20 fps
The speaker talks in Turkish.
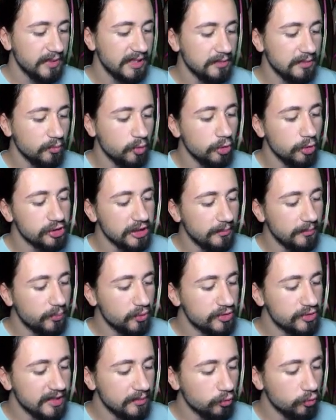Benim kocam
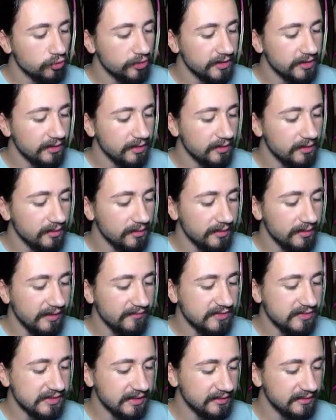Pokemon'lara
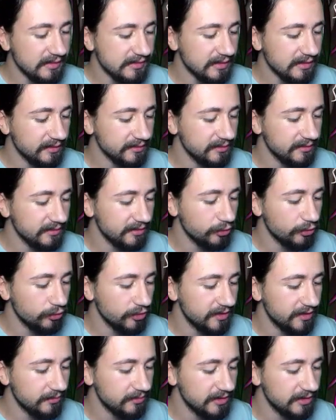efsane saldırılar
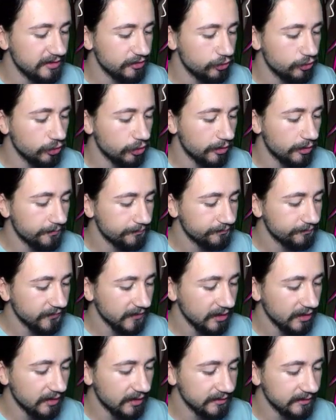öğretebilir diyor.
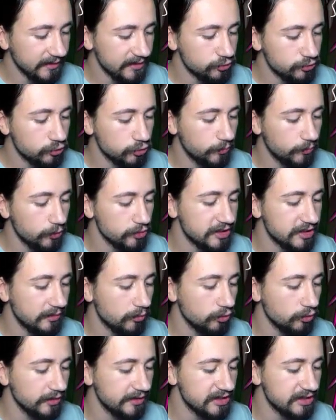Ateş türü
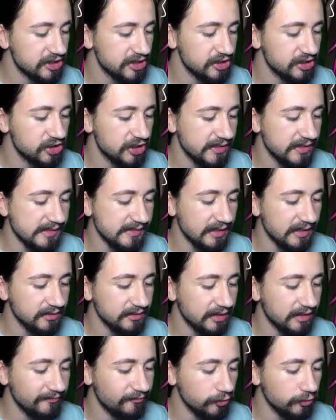Pokemon'lar için
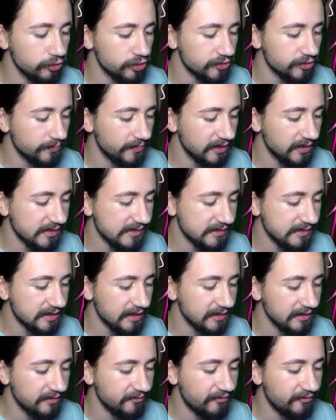Charizard, Typhlosion,
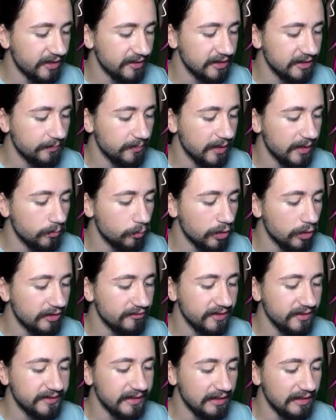Blaziken, Infernape,
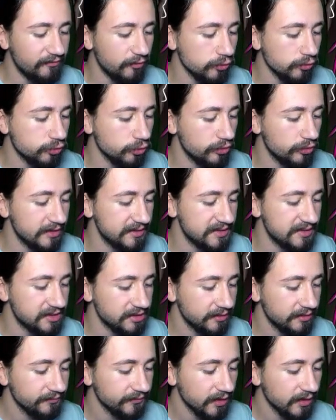Emboar ve Delphox
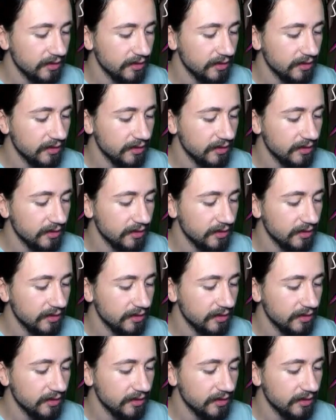öğretir.